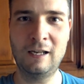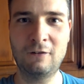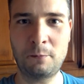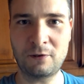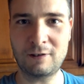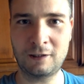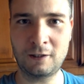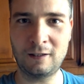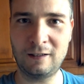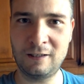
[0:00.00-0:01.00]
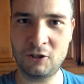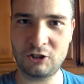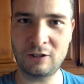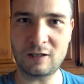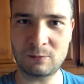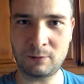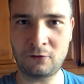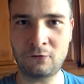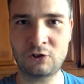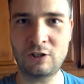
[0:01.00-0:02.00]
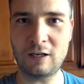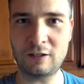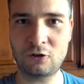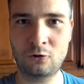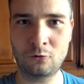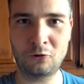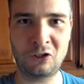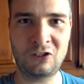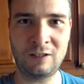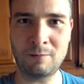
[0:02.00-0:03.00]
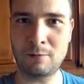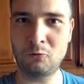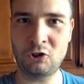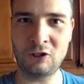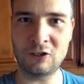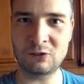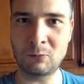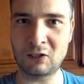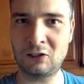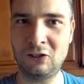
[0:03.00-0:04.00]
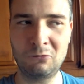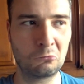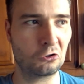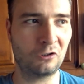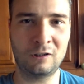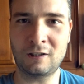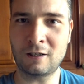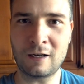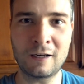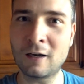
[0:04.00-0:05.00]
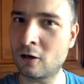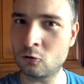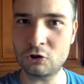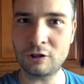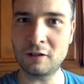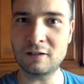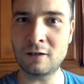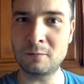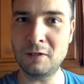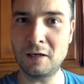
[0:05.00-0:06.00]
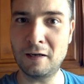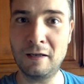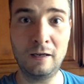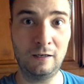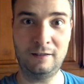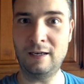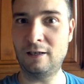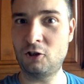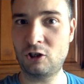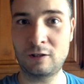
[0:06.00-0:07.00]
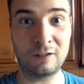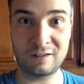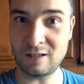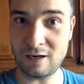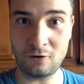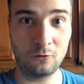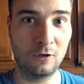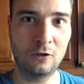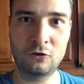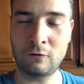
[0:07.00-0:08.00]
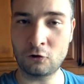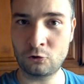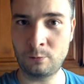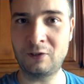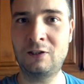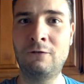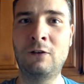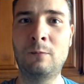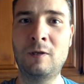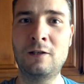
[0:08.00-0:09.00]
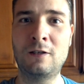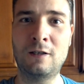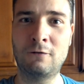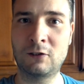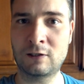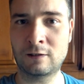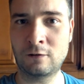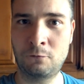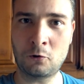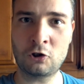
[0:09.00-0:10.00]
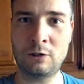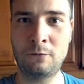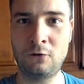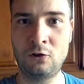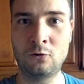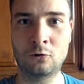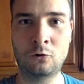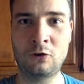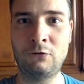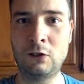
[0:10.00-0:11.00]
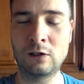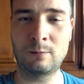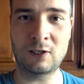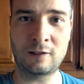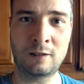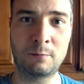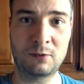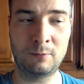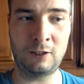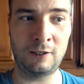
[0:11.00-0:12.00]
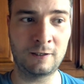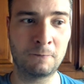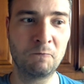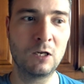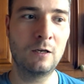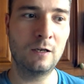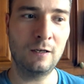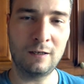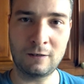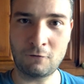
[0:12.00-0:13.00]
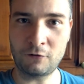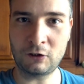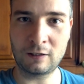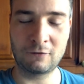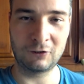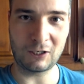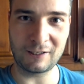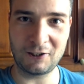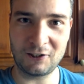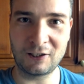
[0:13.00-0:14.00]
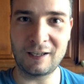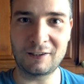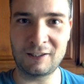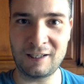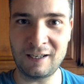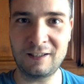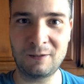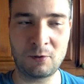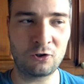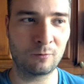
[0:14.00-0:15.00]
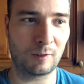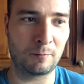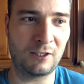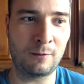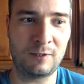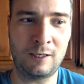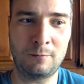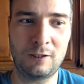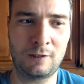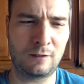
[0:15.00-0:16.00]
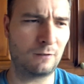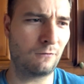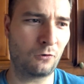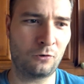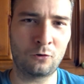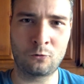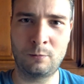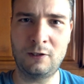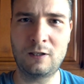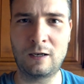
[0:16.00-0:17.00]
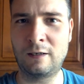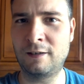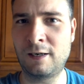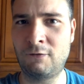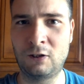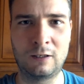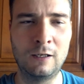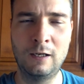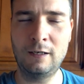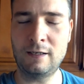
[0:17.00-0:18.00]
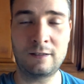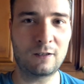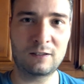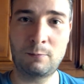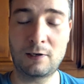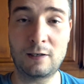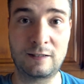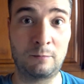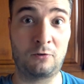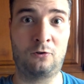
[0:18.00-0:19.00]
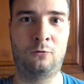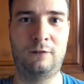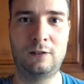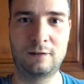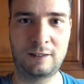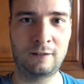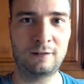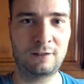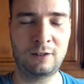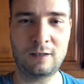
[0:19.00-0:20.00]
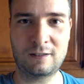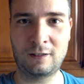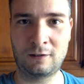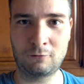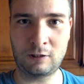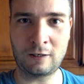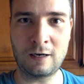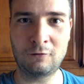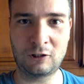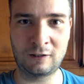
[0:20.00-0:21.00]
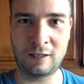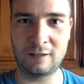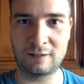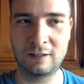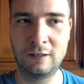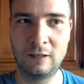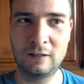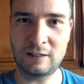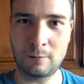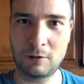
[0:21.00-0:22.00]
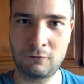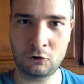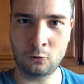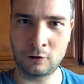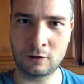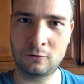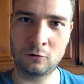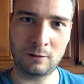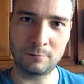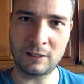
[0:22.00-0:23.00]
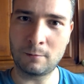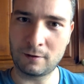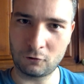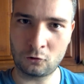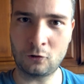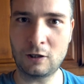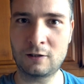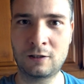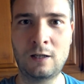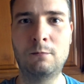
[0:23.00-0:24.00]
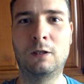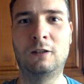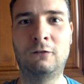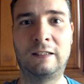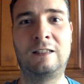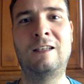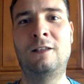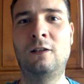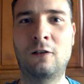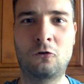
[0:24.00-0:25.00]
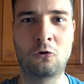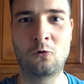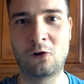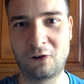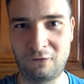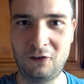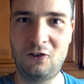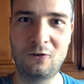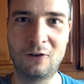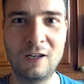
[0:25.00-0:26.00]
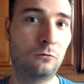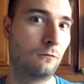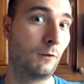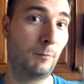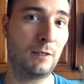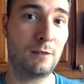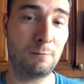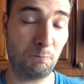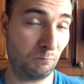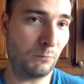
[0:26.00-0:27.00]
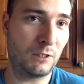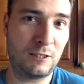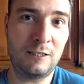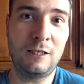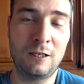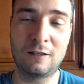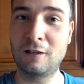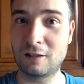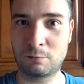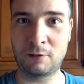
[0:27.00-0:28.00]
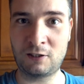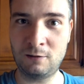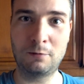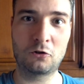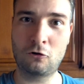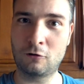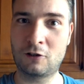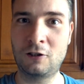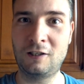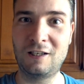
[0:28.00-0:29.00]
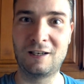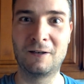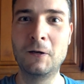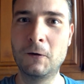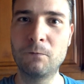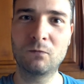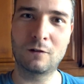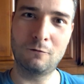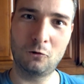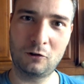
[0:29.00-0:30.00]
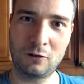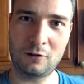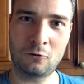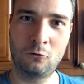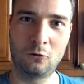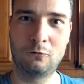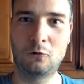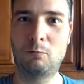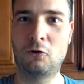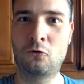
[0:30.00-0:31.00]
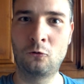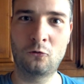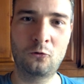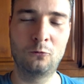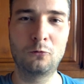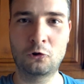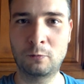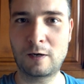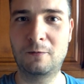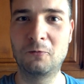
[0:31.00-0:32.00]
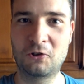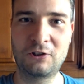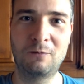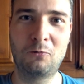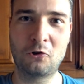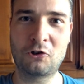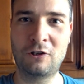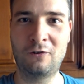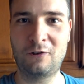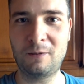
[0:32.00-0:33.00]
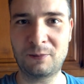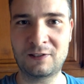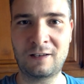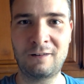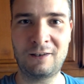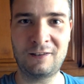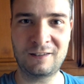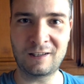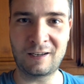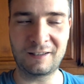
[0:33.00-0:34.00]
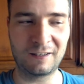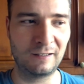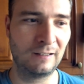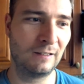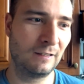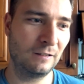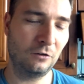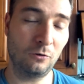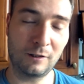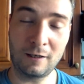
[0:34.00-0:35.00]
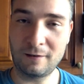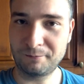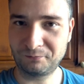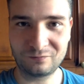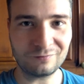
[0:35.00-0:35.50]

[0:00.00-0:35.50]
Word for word: Во-первых, это лишний раз подтверждает, что система обучения SmartLIT может, не такая и хорошая на самом деле. Я лично не знаю, свое субъективное мнение я высказал в прошлом видео, кто не видел, обязательно посмотрите. А, во-вторых, вы тратите на это деньги, причем там 7,70, вроде рубли, да, или гривны. Я не разбирался, я просто увидел, цен, цена стоит вот такая вот, одна из самых высоких. Ну, там самая высокая цена была 21 на другое видео. Ну, вы мне польстили, да, спасибо, что оценили вот, на такую вот большую сумму, чтобы как можно больше людей поставили дизлайки. Ну окей.